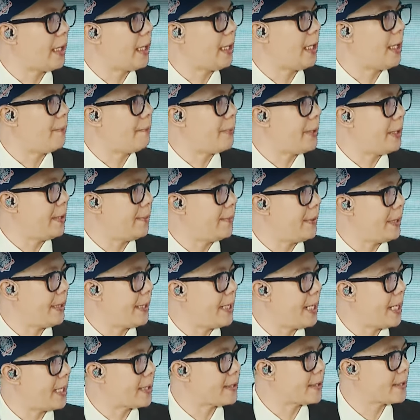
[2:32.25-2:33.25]
uh,
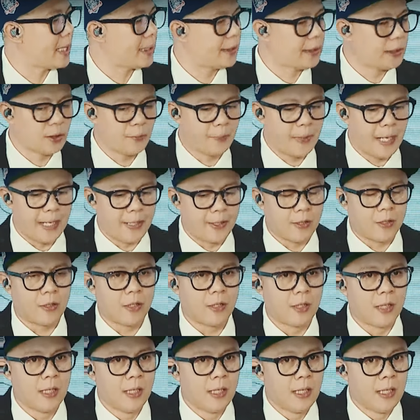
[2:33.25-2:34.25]
Pilipinas. At ito pa,
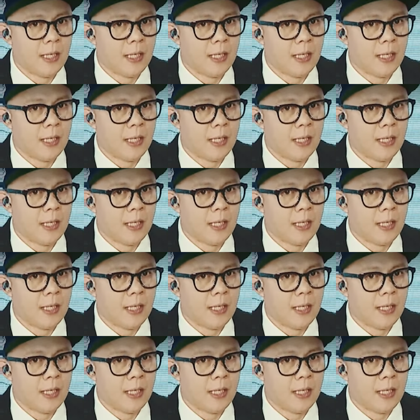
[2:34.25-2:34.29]
no,